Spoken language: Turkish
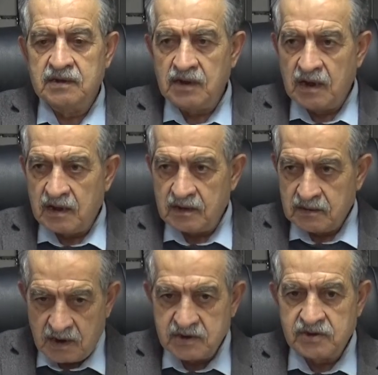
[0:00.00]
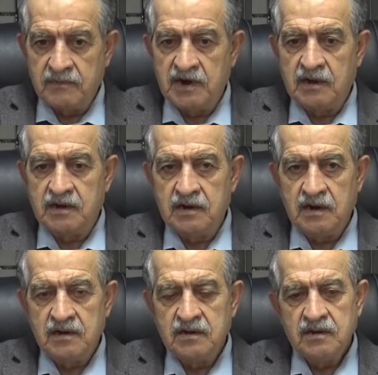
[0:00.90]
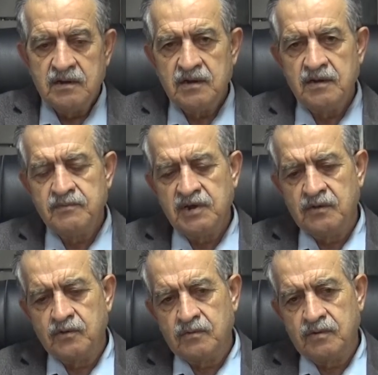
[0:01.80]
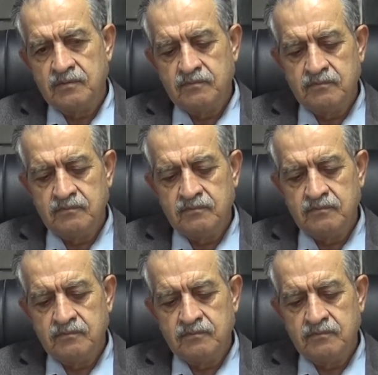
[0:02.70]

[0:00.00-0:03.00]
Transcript: gıda harcamalarına imkan yok.